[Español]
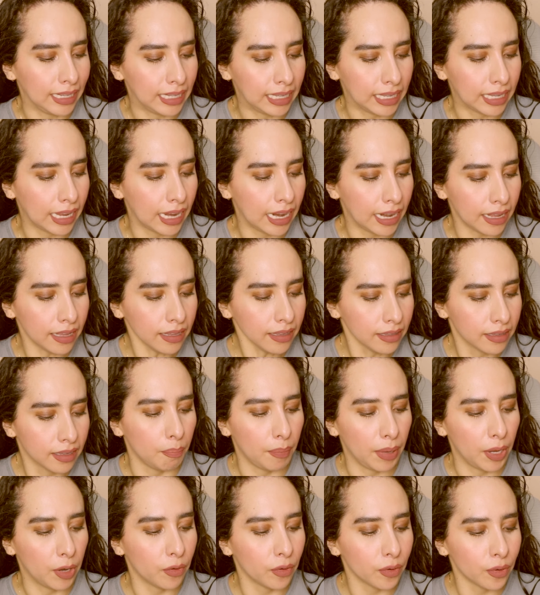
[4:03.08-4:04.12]
ligera,
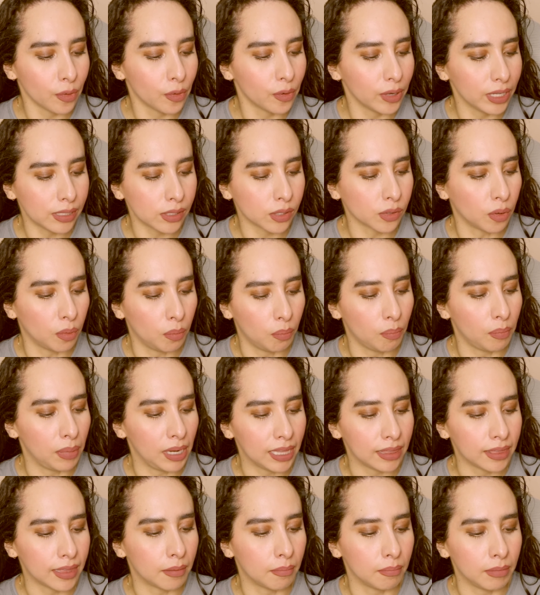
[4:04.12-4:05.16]
pero no es
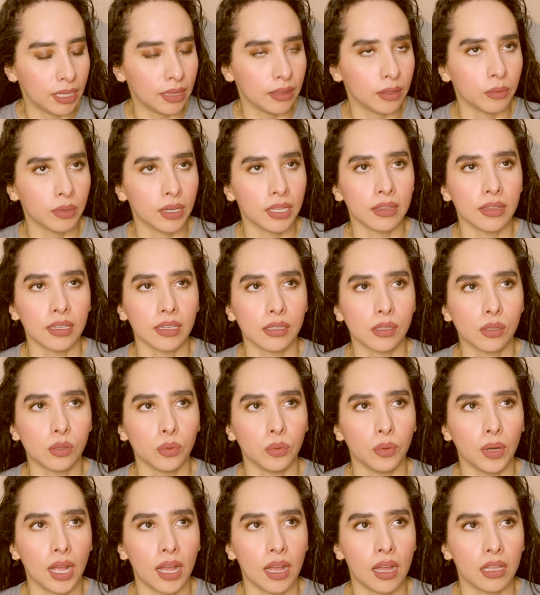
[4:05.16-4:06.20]
completamente una
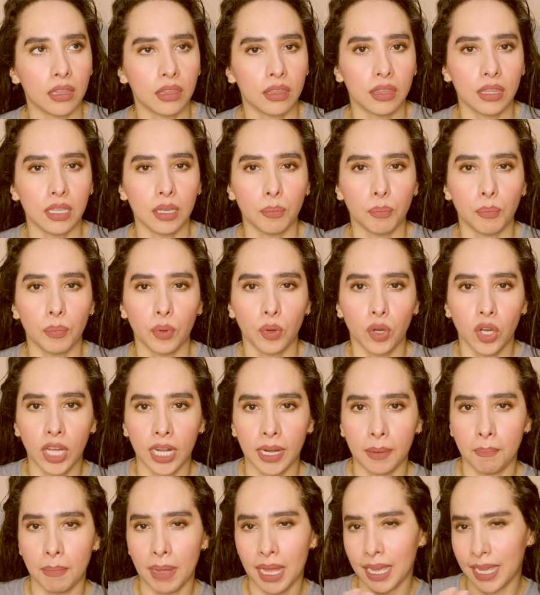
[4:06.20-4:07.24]
textura tipo
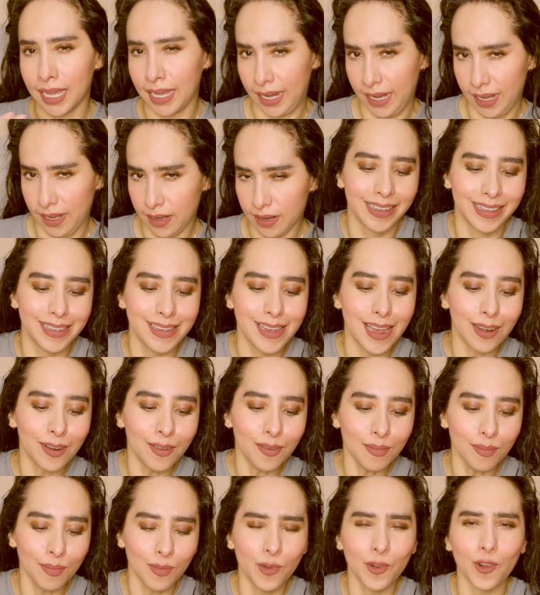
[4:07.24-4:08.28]
crema gel. Y
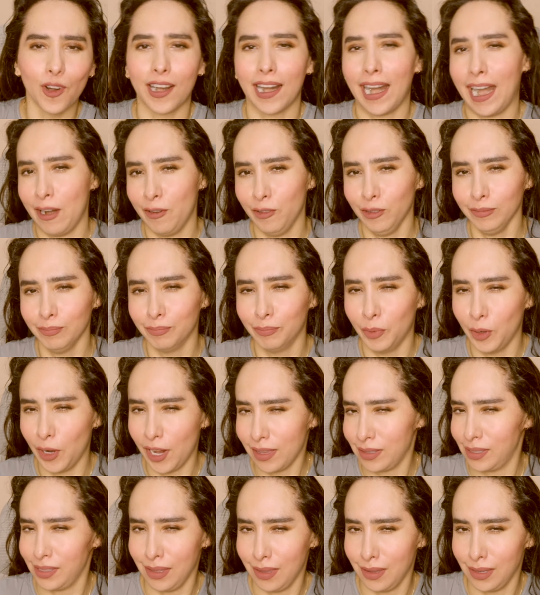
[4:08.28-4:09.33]
algo muy raro, por
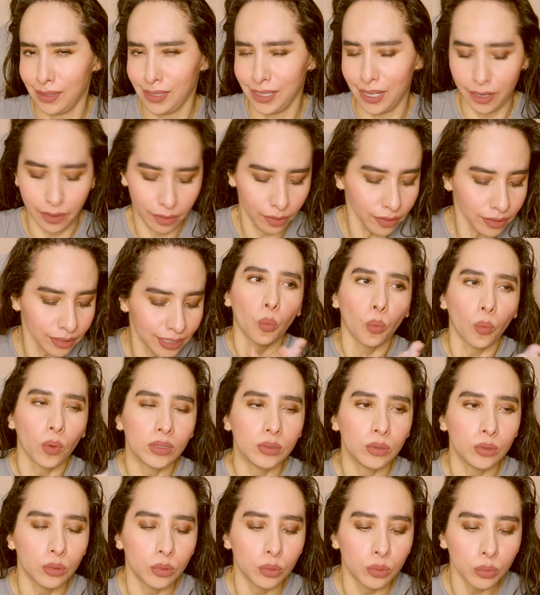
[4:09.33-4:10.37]
así decirlo,
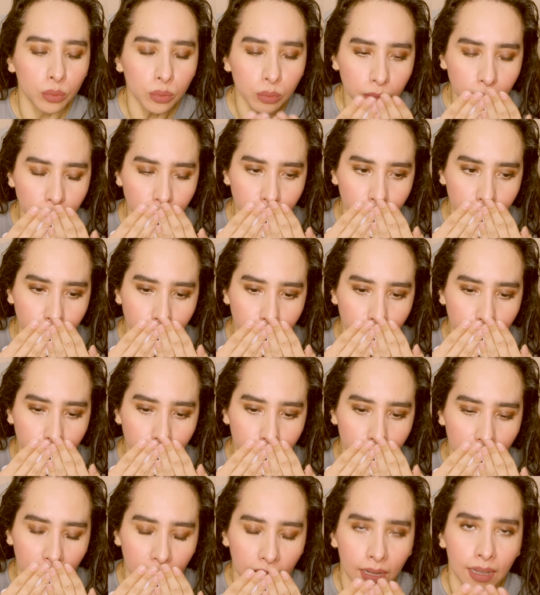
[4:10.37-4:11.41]
cuando tú
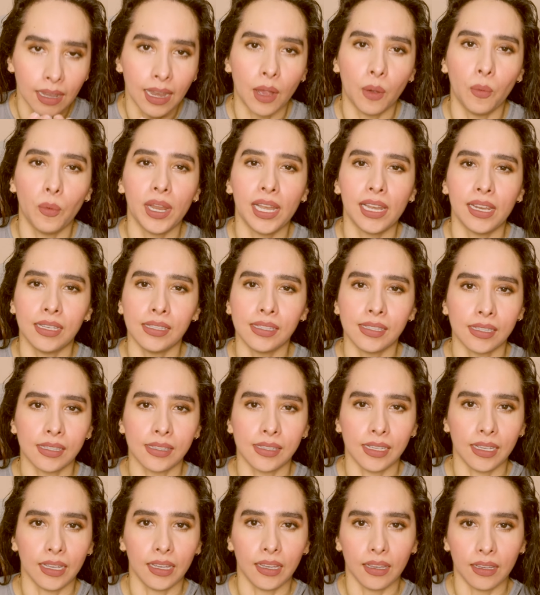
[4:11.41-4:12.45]
la hueles
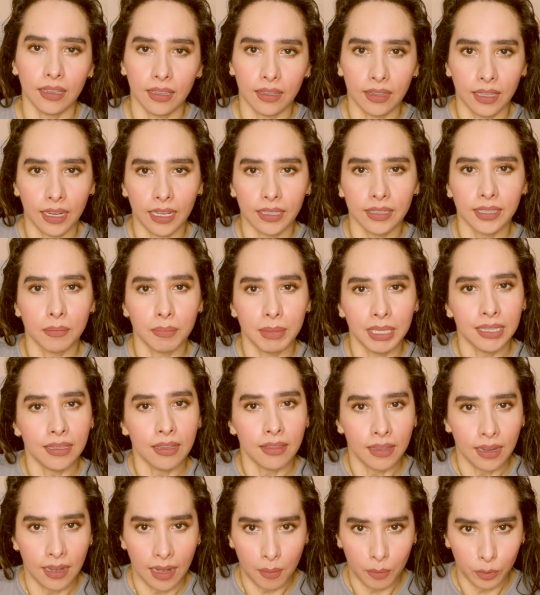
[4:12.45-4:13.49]
así directamente
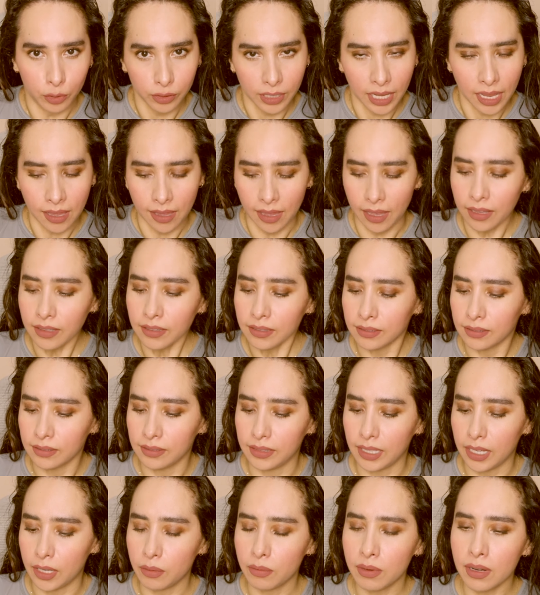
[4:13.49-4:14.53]
de la botella,
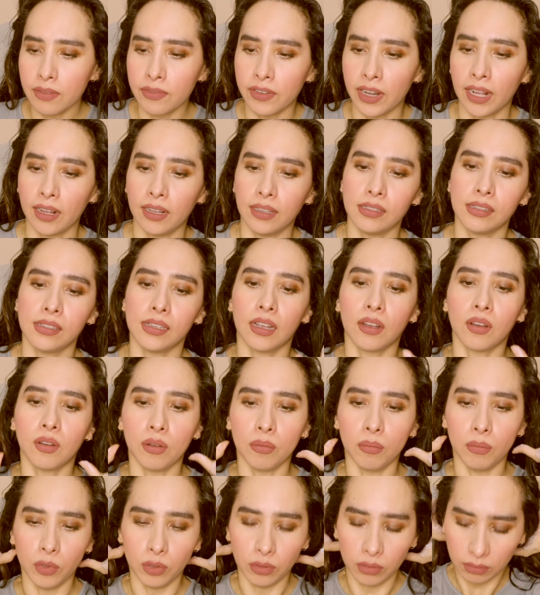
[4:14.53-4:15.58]
tiene una fragancia
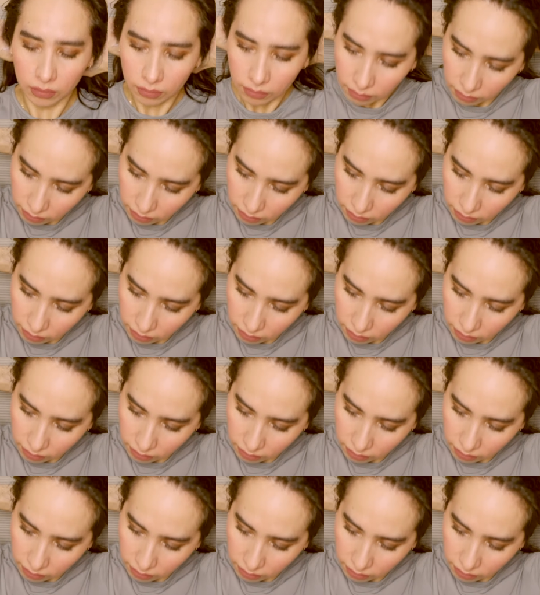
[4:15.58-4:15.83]
como